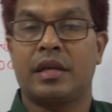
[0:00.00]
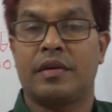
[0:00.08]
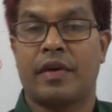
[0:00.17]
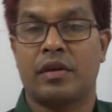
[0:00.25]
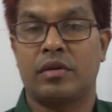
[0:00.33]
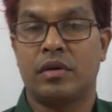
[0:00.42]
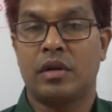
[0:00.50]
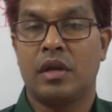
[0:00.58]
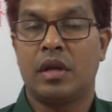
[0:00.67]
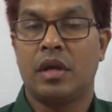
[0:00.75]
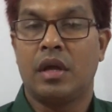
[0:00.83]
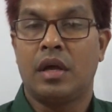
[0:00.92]
লিখে ফেলো
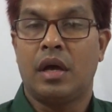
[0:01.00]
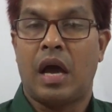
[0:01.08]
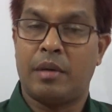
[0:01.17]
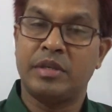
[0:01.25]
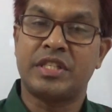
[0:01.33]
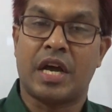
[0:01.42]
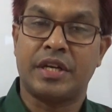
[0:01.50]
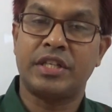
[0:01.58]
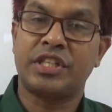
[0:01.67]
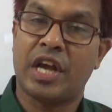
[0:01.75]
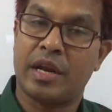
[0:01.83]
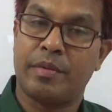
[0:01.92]
আমি জানি
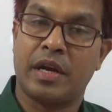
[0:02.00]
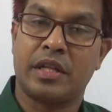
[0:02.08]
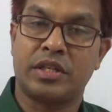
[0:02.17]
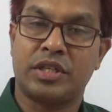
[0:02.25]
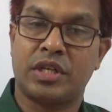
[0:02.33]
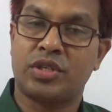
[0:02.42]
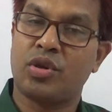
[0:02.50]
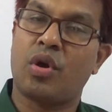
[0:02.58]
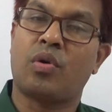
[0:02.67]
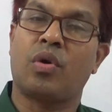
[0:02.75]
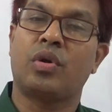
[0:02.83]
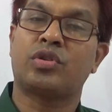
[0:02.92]
সারা বাংলাদেশের
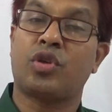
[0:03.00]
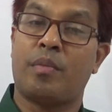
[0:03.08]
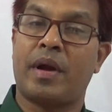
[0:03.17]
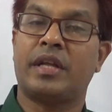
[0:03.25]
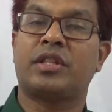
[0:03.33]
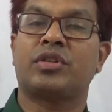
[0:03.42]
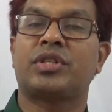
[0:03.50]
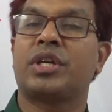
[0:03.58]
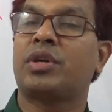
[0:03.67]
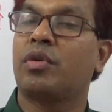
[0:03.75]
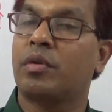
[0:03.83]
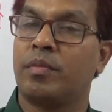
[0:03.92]
সকল সম্মানিত
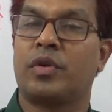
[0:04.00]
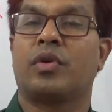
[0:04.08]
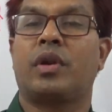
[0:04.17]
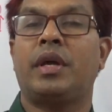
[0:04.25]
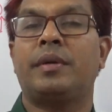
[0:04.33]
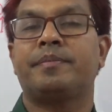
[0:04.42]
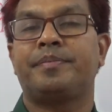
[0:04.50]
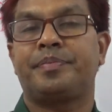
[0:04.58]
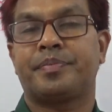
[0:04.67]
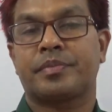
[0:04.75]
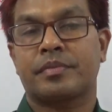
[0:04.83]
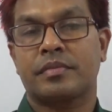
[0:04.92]
শিক্ষক মণ্ডলী
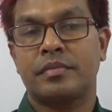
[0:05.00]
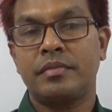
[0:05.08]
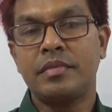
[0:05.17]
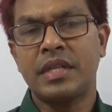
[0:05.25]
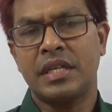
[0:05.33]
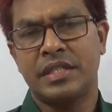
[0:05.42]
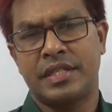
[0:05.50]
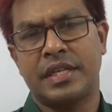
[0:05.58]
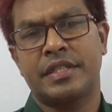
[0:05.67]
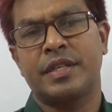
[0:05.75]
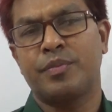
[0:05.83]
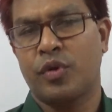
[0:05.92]

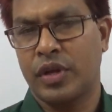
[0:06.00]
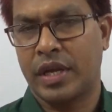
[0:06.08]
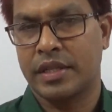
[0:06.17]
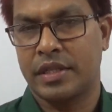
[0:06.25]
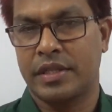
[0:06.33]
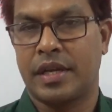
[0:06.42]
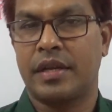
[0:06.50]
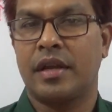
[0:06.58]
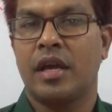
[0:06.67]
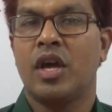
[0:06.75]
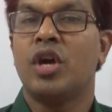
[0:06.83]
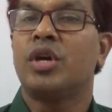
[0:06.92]
জেএসসি পরীক্ষার্থীদের
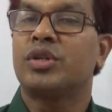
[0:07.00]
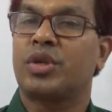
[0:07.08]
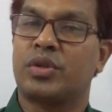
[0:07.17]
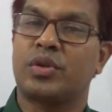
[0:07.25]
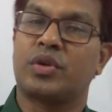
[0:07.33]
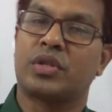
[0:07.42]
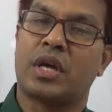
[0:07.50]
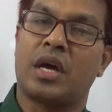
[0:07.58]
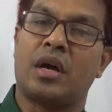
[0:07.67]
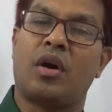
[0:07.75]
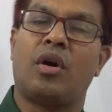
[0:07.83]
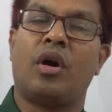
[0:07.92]
সতর্কতা
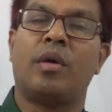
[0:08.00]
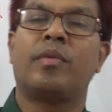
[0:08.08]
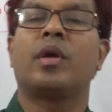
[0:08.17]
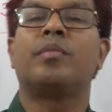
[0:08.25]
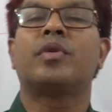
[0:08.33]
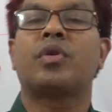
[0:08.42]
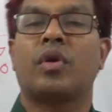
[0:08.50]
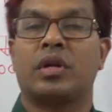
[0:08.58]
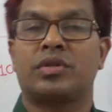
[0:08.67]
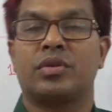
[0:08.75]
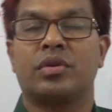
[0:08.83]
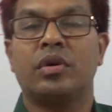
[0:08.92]
অবলম্বন করার
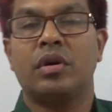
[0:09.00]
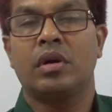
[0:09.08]
জন্য